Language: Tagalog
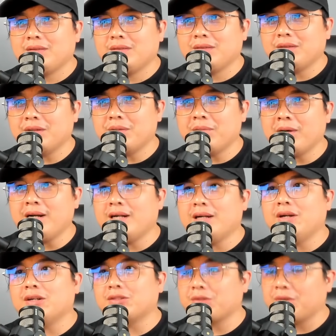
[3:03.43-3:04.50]
O, diba?
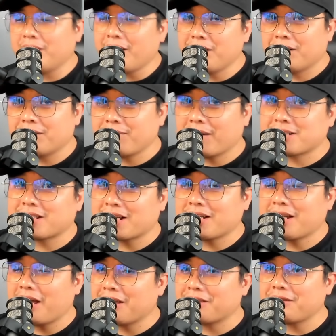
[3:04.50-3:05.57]
So ngayon, mga
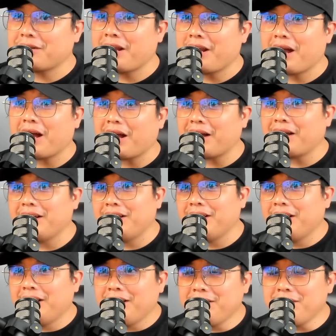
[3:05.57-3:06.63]
sangkay, ito na lang.
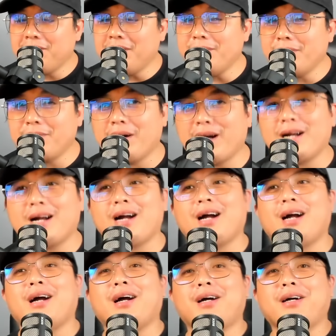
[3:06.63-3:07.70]
Di ba may mga
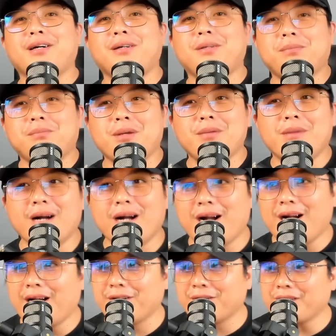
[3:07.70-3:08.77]
may
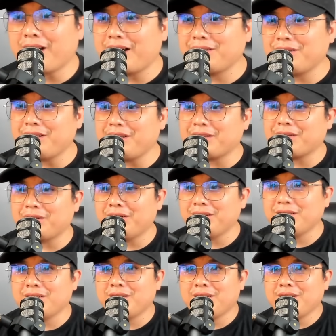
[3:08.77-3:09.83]
mga ano tayo dito
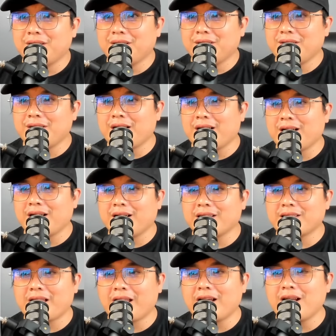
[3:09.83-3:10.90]
na
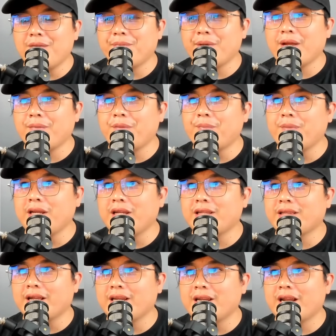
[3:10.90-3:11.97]
talagang
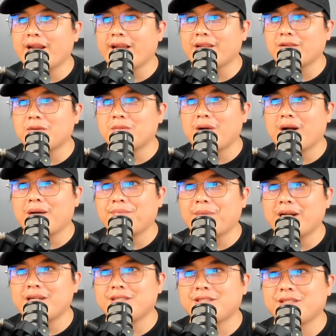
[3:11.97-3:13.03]
pinagpipilitan nila na itong mga
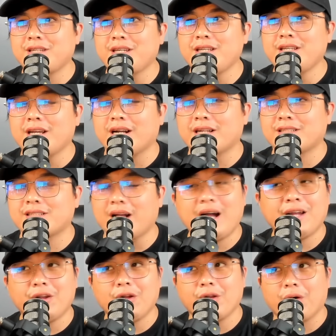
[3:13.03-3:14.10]
Palestinians,
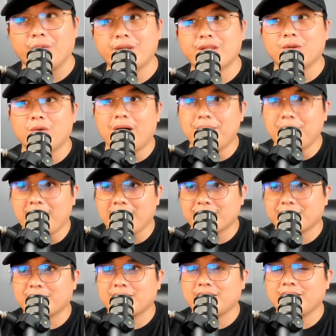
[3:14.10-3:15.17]
ah no no, itong
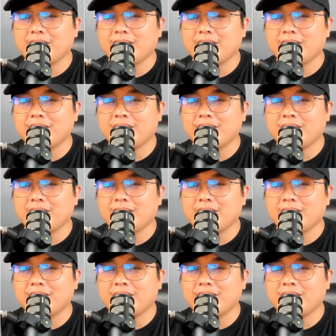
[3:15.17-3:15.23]
Hamas